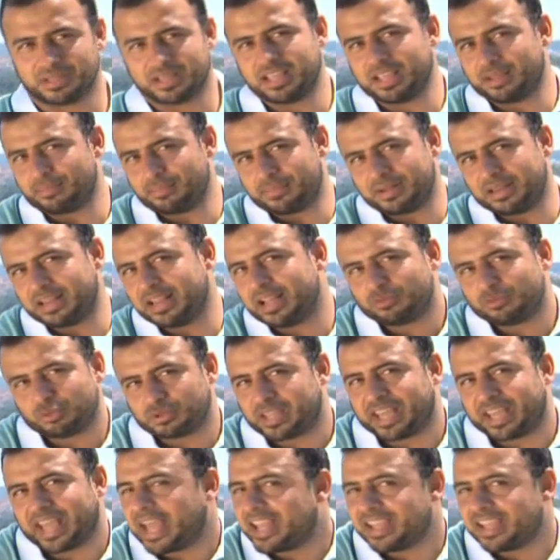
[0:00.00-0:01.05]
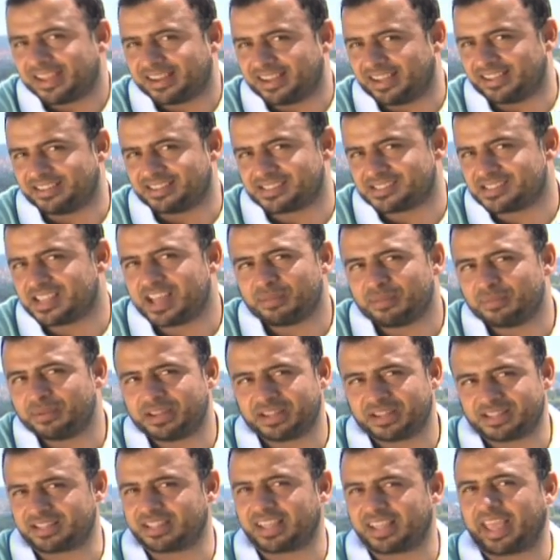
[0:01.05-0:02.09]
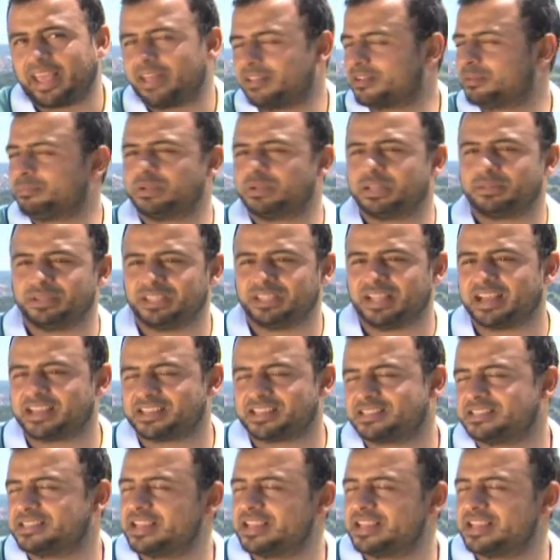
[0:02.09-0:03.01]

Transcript: هي لا تتخيل يعني صعب انك تتخيل ربنا بيضحك